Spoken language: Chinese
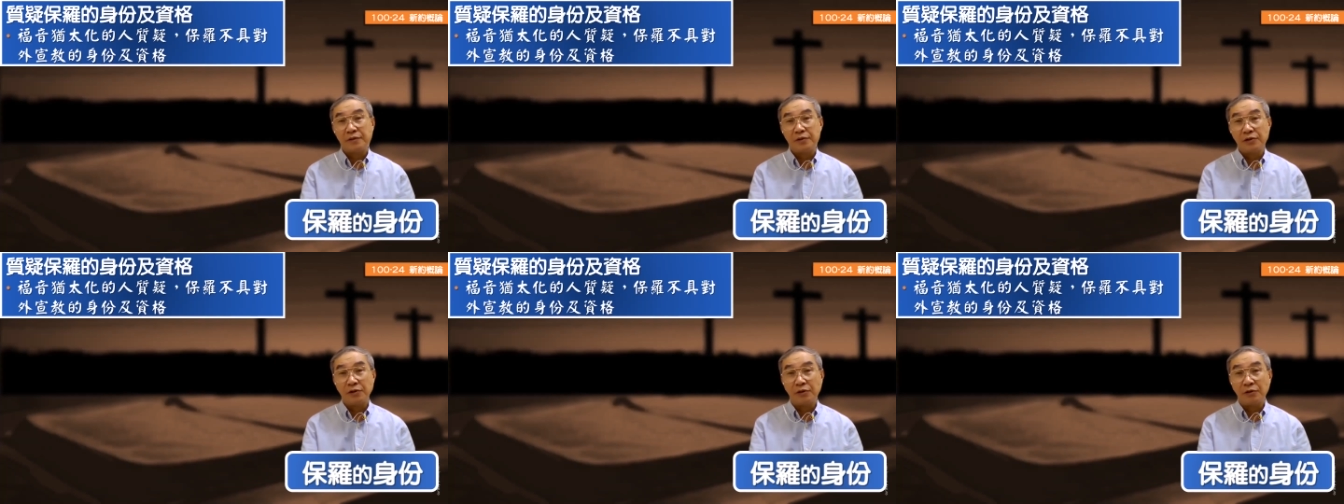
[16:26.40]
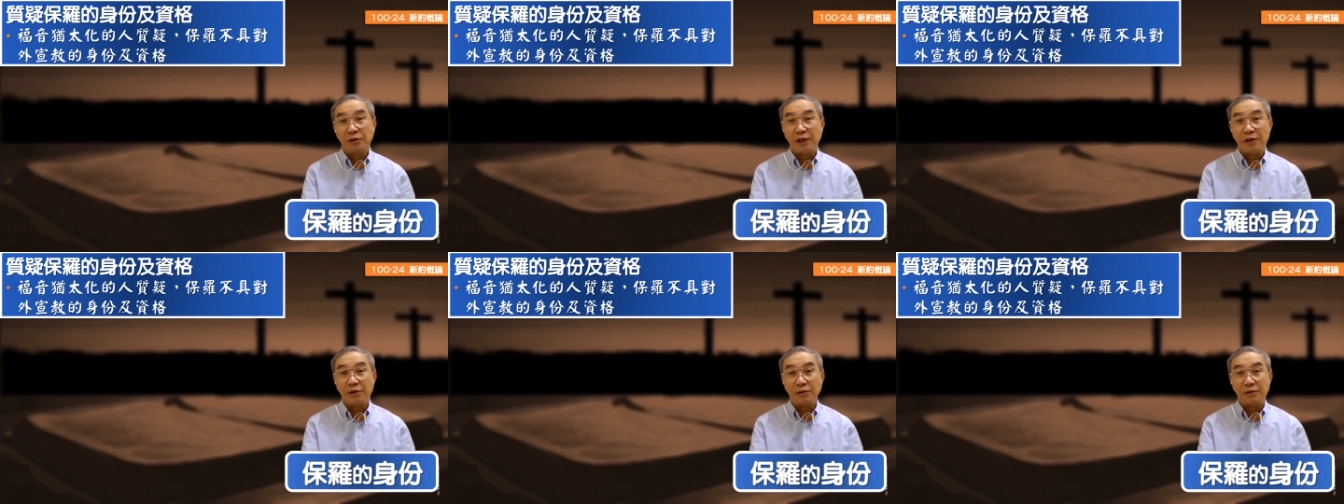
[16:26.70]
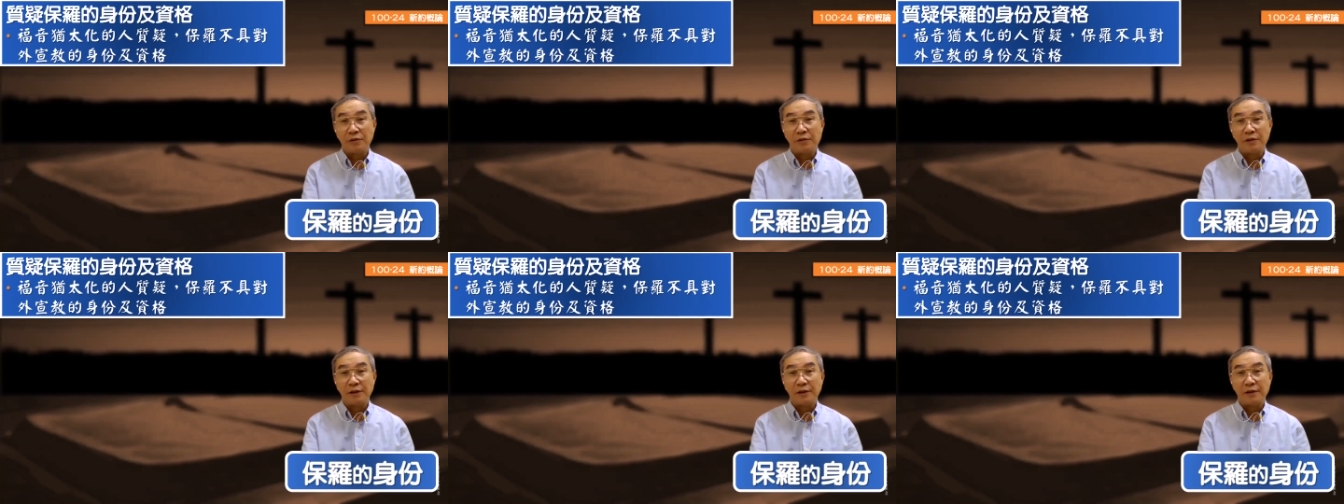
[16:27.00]
犹太
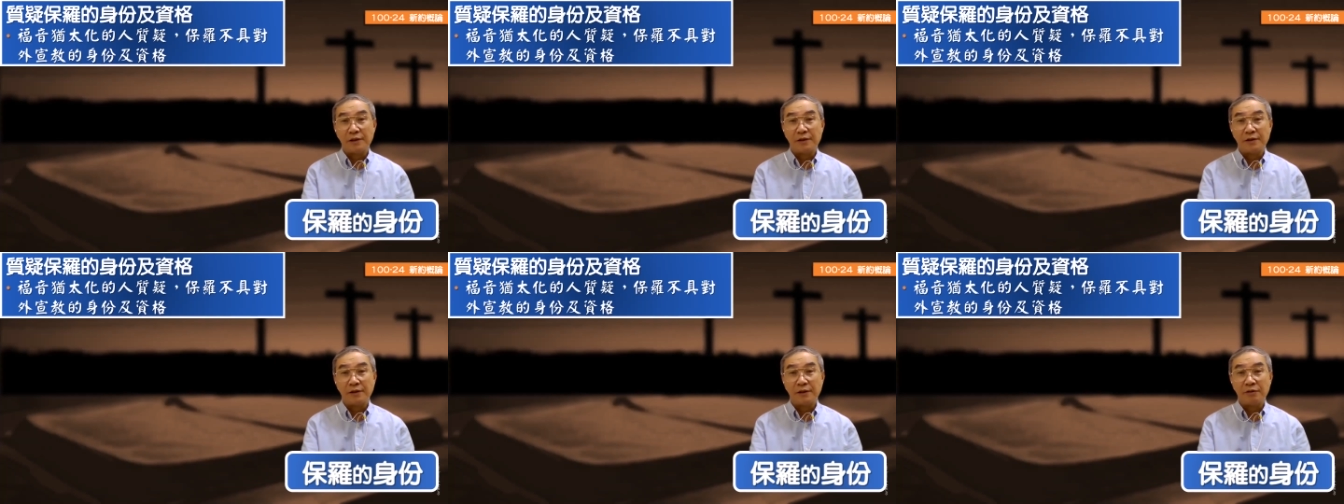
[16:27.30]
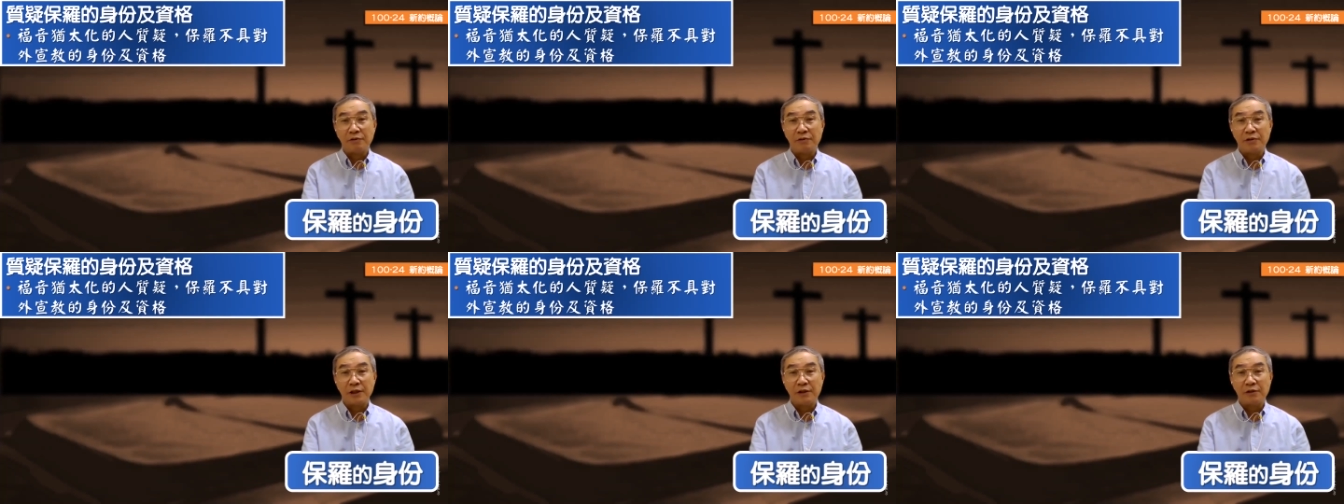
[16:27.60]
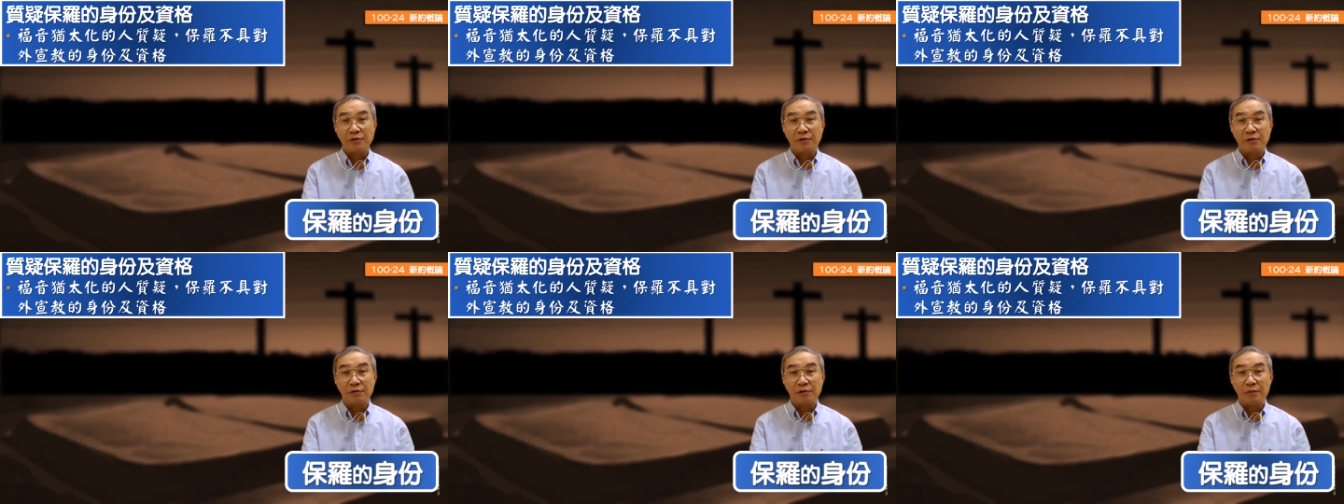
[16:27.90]
总呃耶路撒
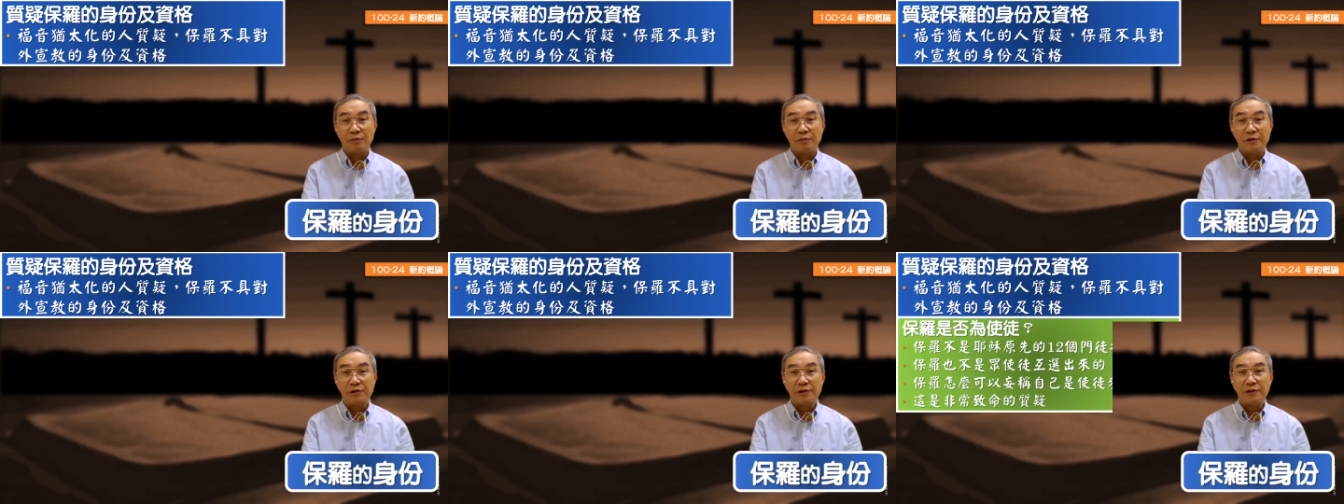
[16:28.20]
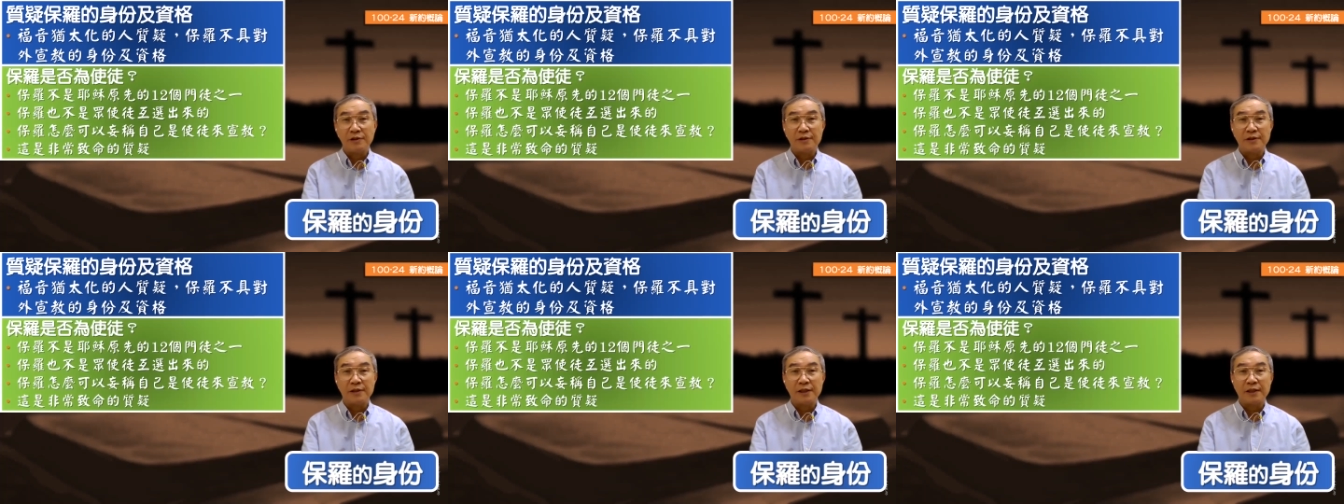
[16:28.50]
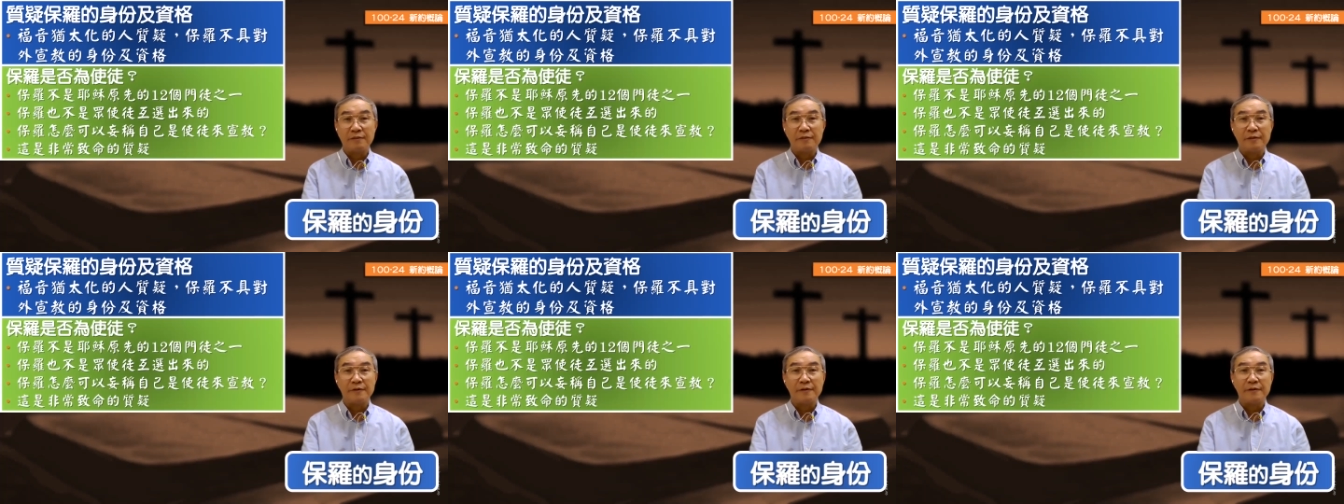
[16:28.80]
冷总会不支持
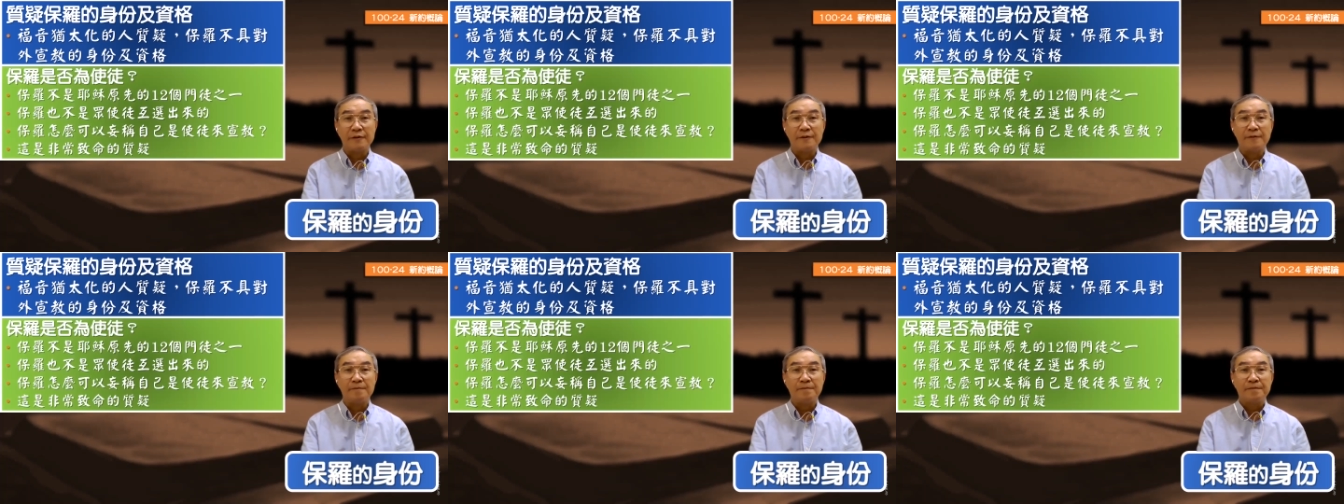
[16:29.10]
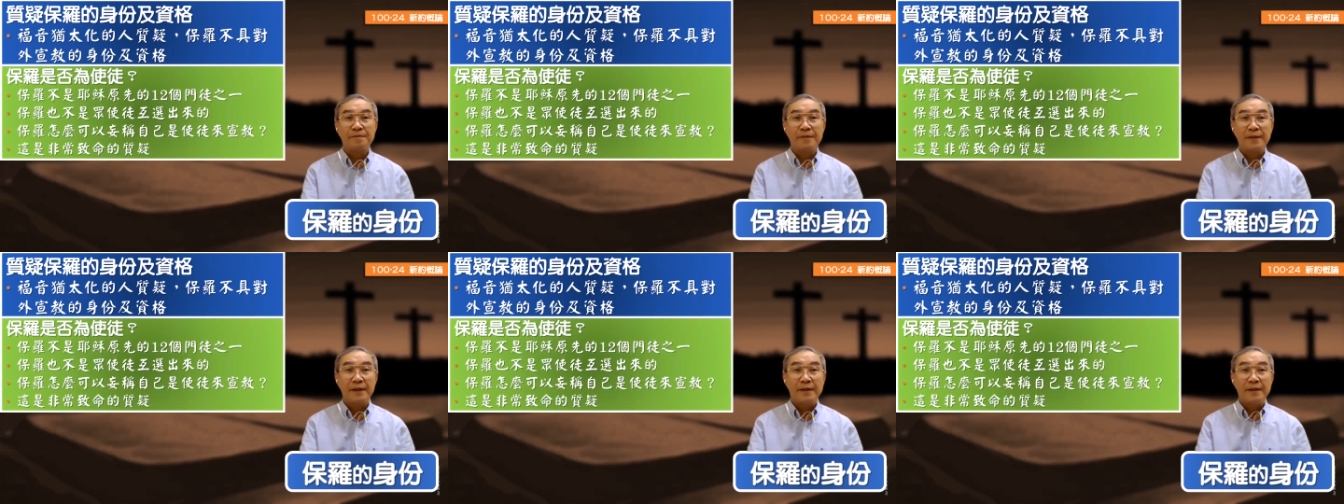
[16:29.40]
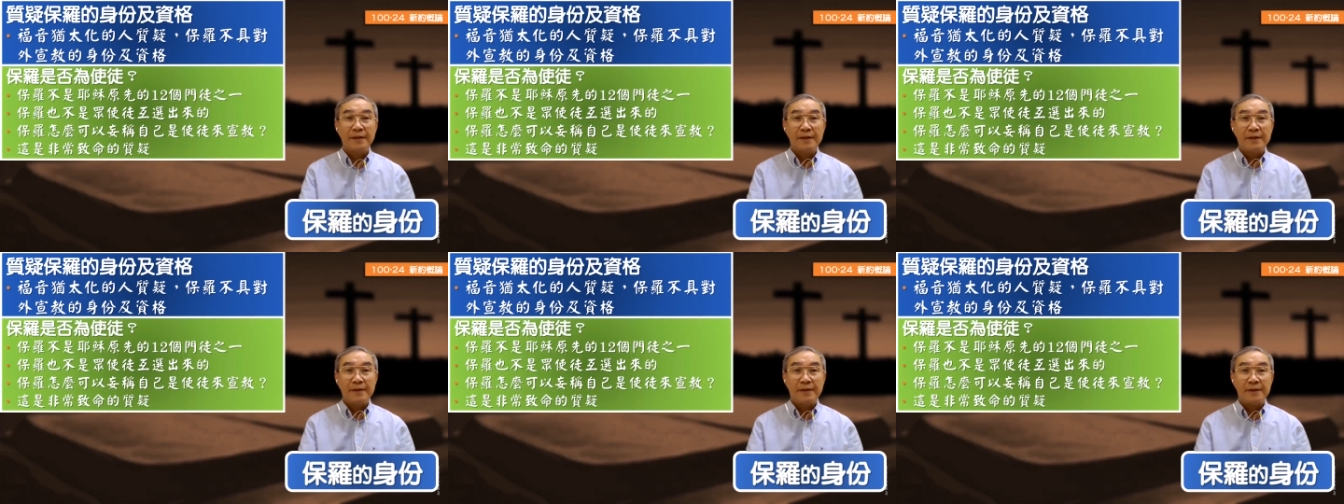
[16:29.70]
他嘛，对
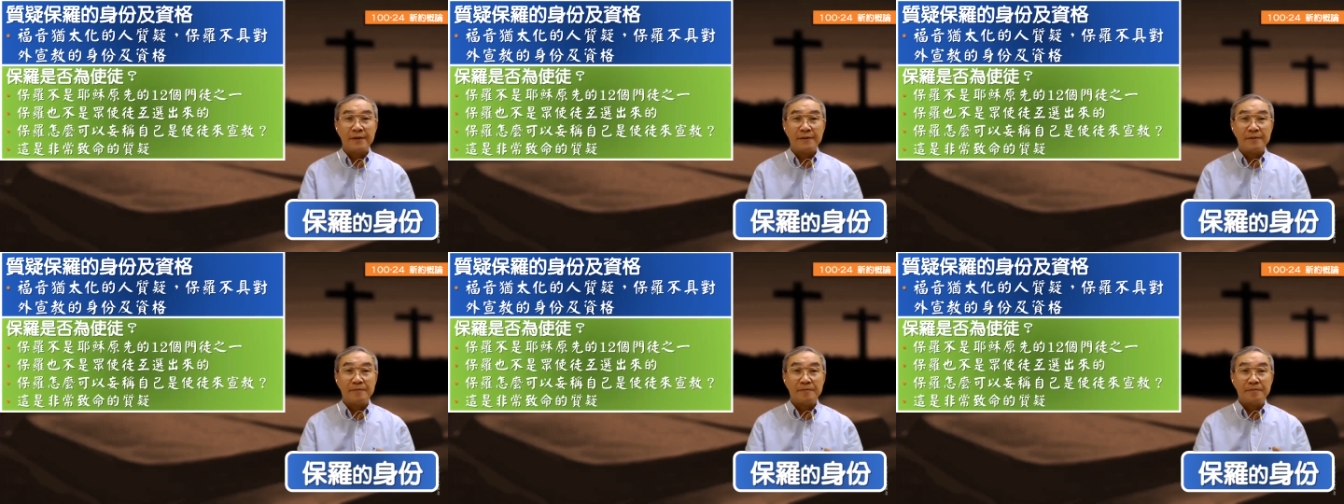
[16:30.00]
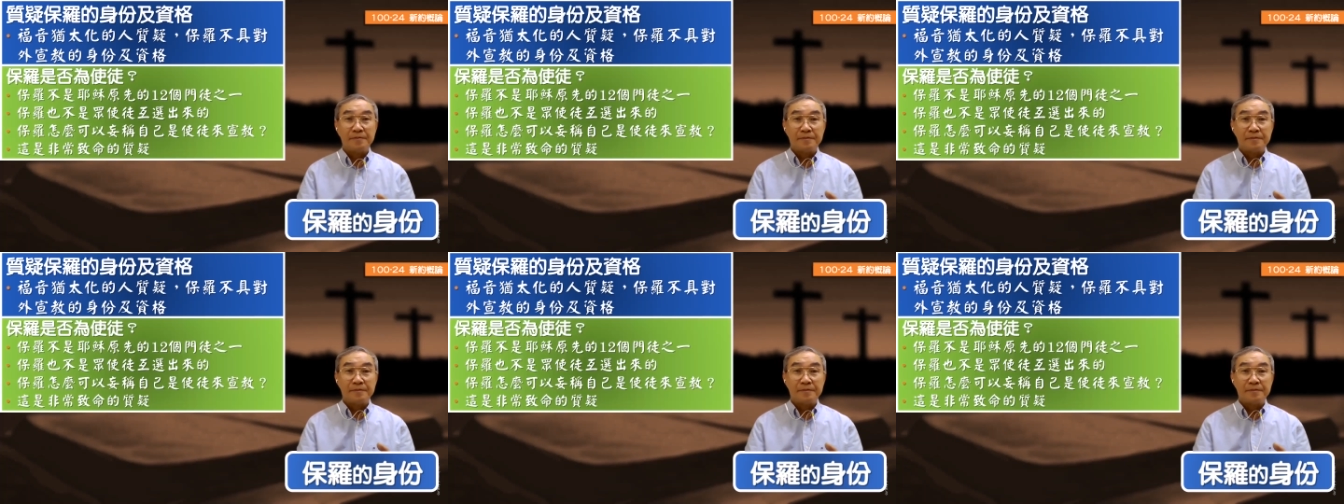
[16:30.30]
那，